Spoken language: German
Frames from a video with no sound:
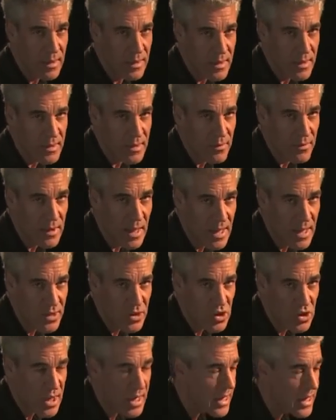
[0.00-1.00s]
das auf Light
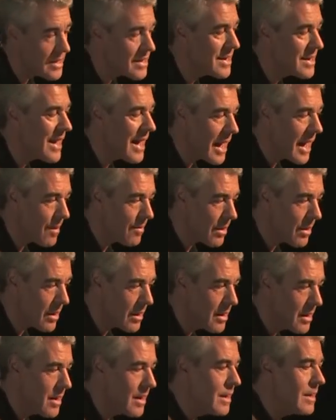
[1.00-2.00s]
stellt.
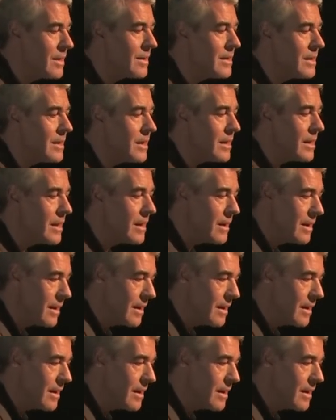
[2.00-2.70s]
Aber die